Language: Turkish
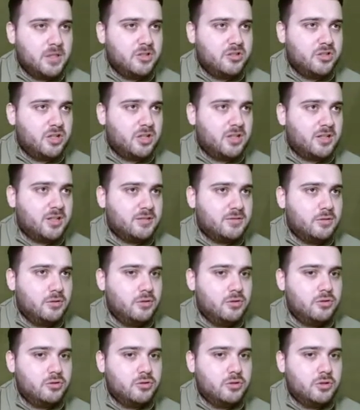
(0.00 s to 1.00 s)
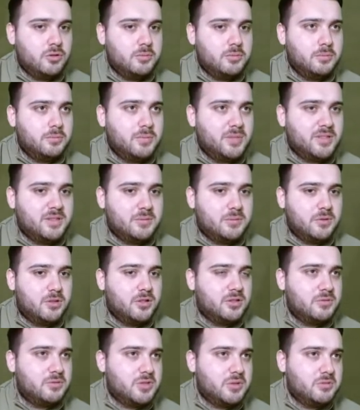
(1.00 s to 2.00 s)
Çağlar Söyüncü. Pasımı
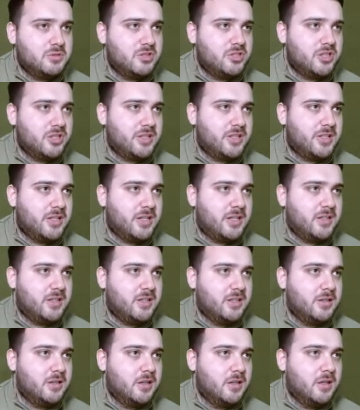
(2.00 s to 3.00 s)
oynadım şimdi Caner Erkin.